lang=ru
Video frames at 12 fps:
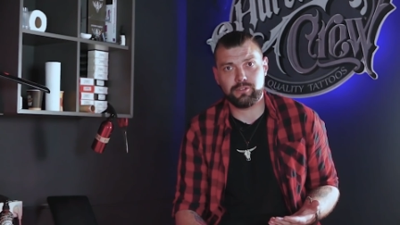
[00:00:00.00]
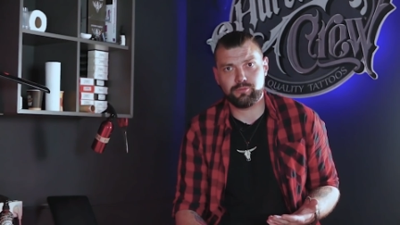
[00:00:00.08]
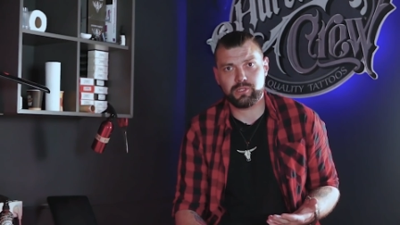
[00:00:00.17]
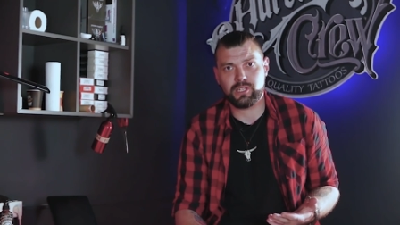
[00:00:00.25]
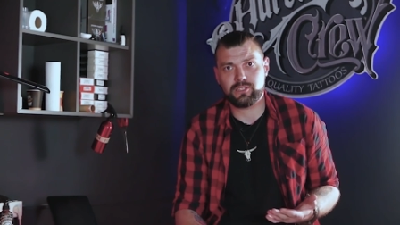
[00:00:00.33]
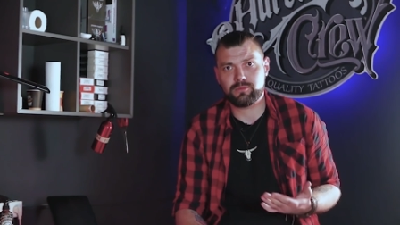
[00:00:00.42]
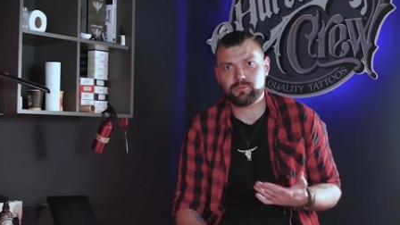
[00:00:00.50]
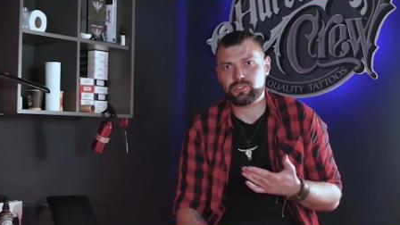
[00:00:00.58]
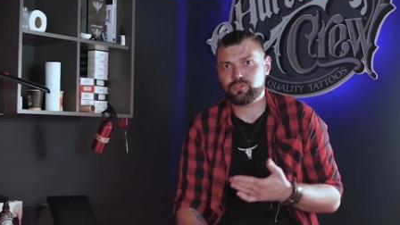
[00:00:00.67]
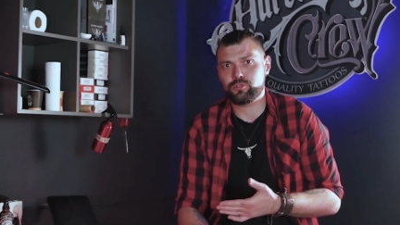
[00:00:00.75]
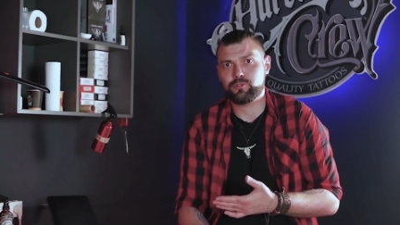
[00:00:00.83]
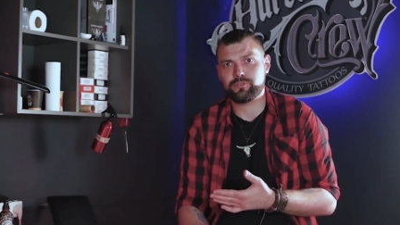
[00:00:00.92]
У меня этим
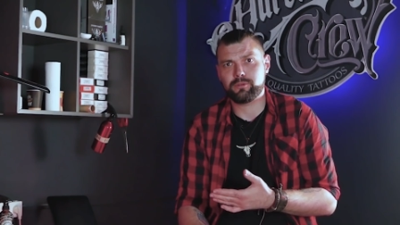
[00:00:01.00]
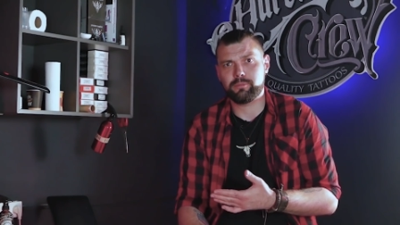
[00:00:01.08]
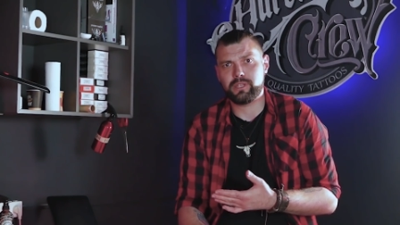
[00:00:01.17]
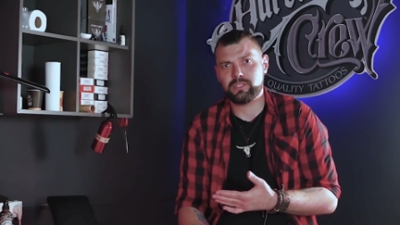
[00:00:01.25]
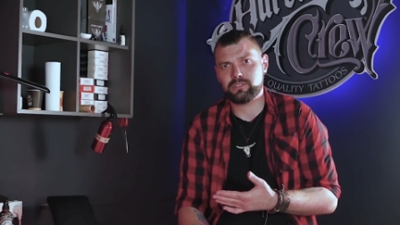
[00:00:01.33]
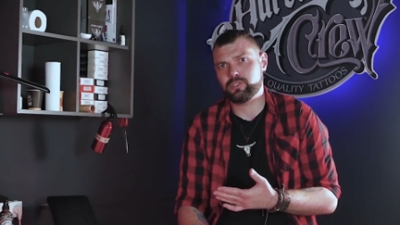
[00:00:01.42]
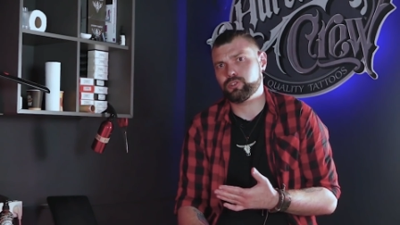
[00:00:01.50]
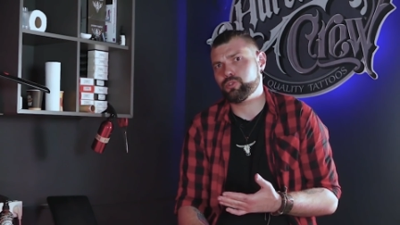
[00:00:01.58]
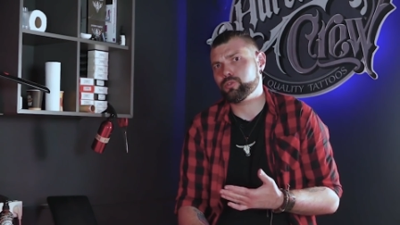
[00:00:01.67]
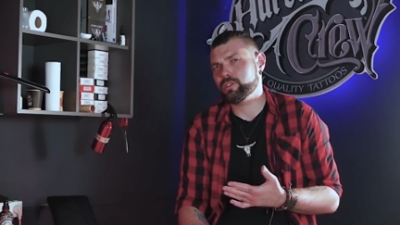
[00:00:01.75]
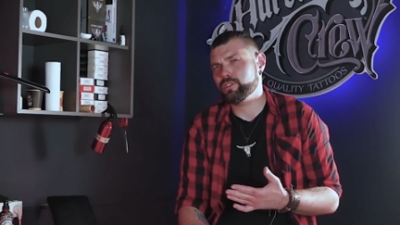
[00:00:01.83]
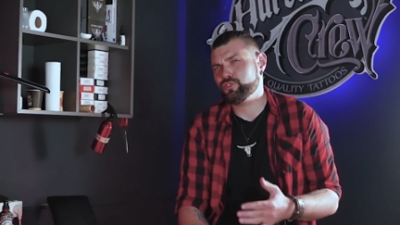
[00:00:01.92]
татуировкам порядка
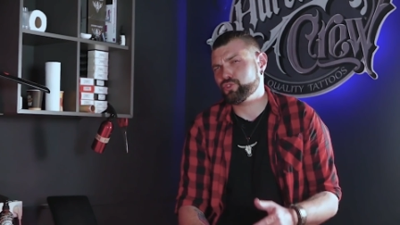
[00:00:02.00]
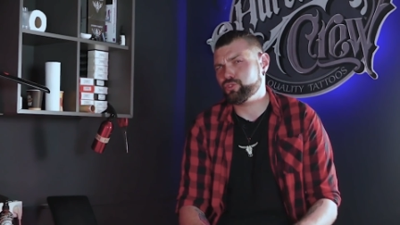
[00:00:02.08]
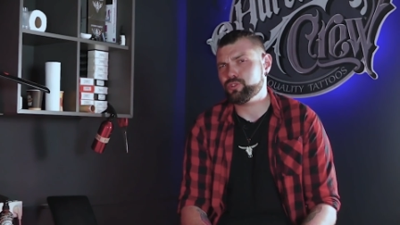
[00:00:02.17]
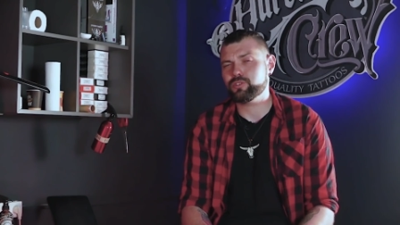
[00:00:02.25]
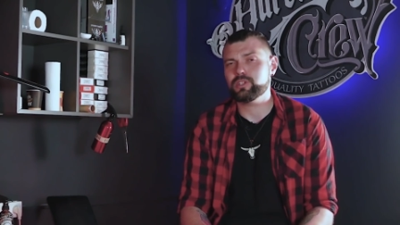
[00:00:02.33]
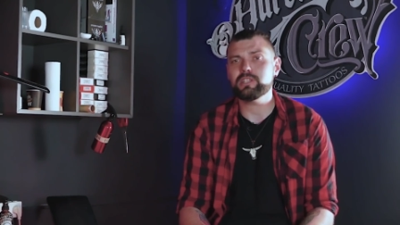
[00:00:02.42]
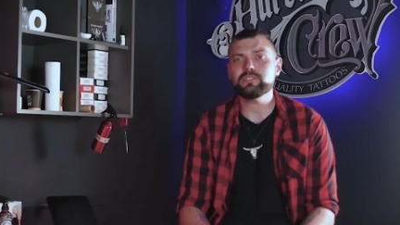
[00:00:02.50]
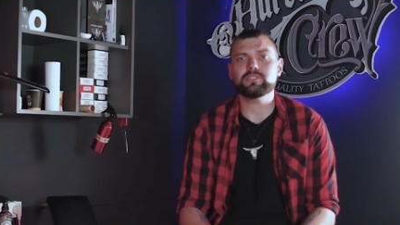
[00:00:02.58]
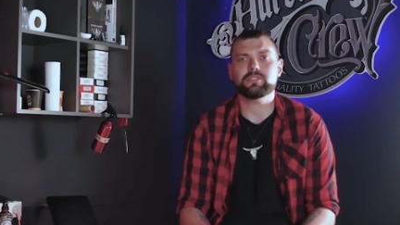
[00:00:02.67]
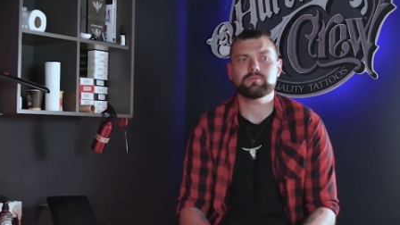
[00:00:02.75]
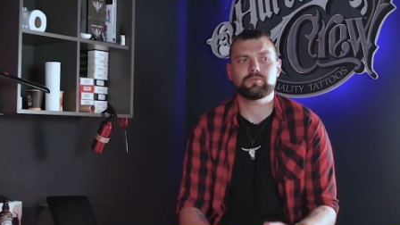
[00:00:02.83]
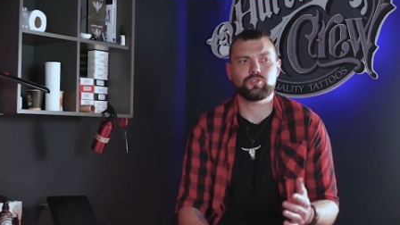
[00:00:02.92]
трех или четырех лет,
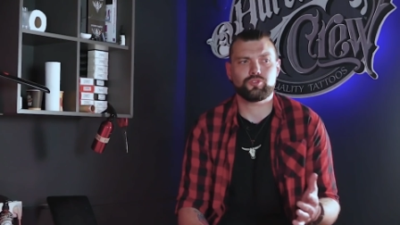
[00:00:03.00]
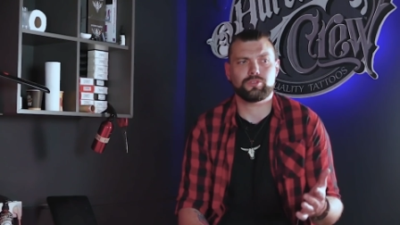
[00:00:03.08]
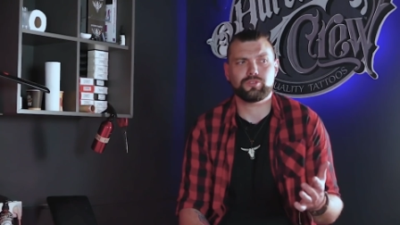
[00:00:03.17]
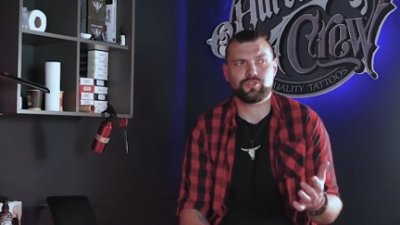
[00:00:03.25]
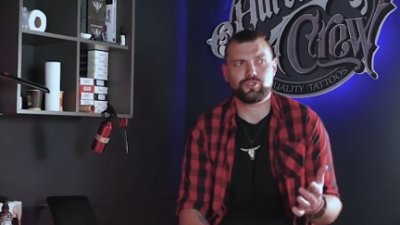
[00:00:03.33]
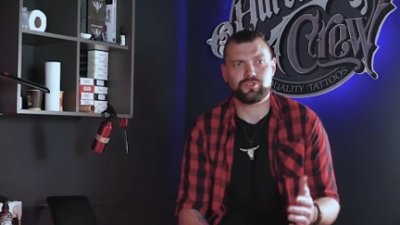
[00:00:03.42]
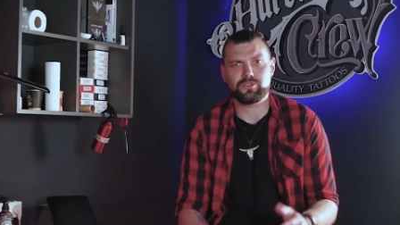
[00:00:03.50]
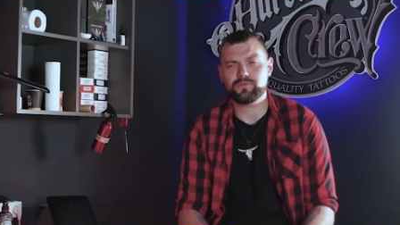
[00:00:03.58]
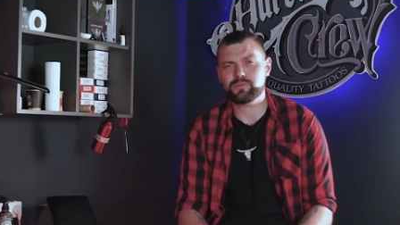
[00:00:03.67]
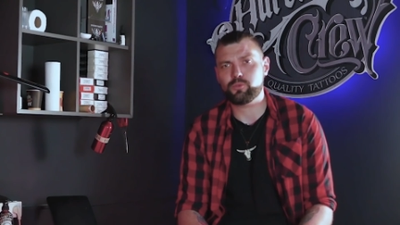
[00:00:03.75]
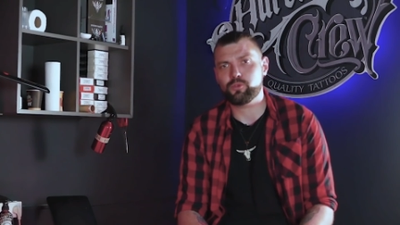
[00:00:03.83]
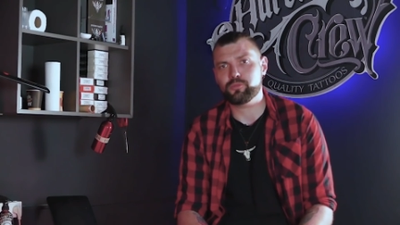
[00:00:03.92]
я точно сейчас не
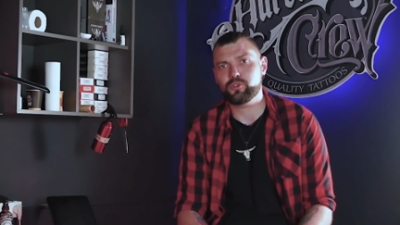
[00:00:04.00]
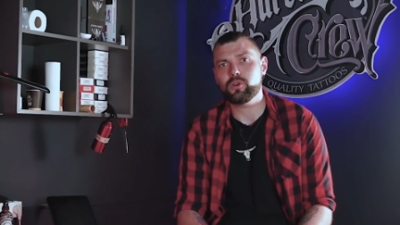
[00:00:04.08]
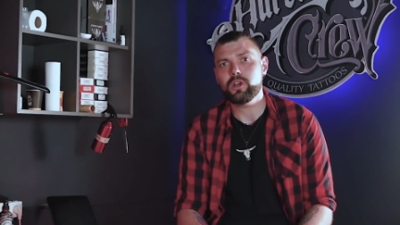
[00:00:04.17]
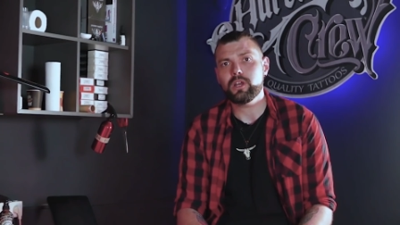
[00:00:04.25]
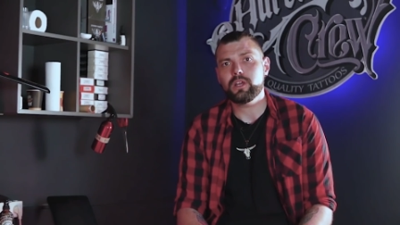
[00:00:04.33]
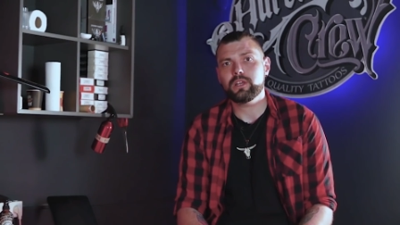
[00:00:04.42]
вспомню.